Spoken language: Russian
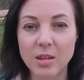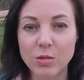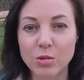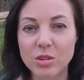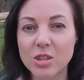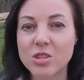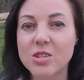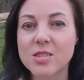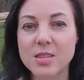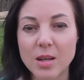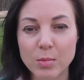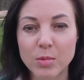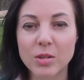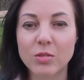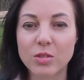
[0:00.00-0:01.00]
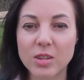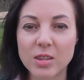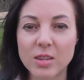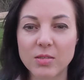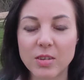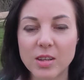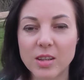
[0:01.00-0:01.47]
Вот так же самое, вот
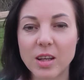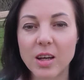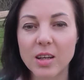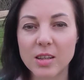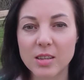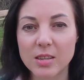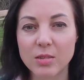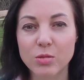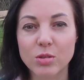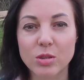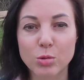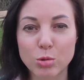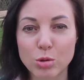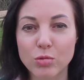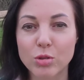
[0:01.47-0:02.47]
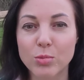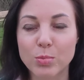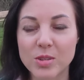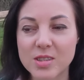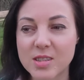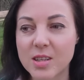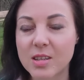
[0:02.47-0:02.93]
эта война, это вот такой вот
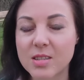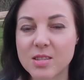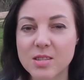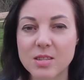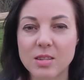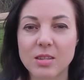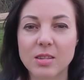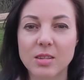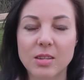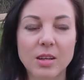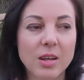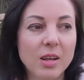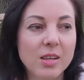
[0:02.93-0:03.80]
процесс э,